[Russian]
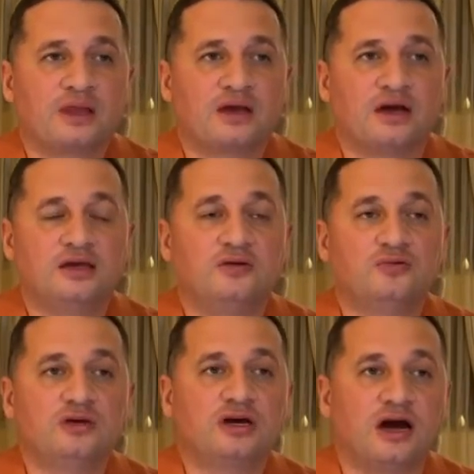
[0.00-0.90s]
Какие
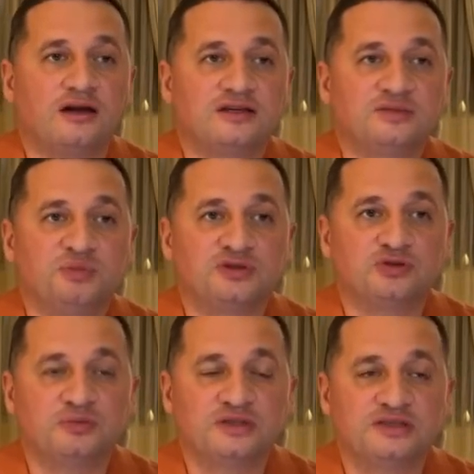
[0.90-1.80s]
уникальные
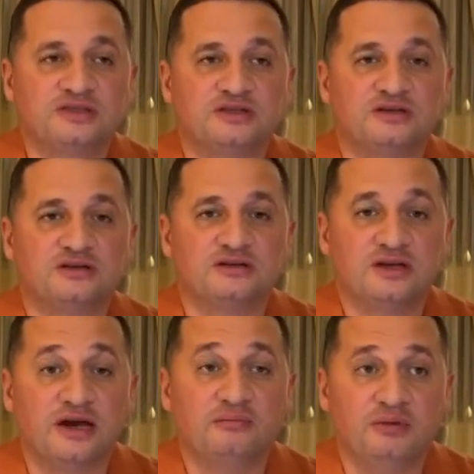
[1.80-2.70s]
способности
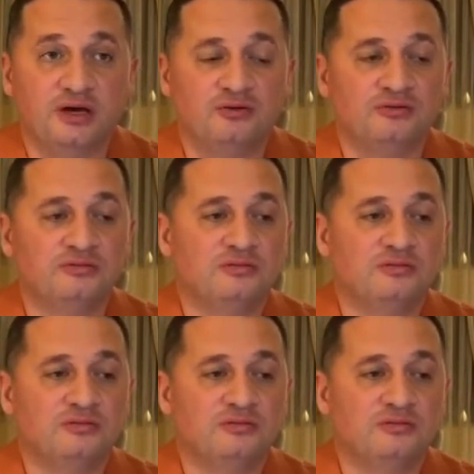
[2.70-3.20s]
я имею?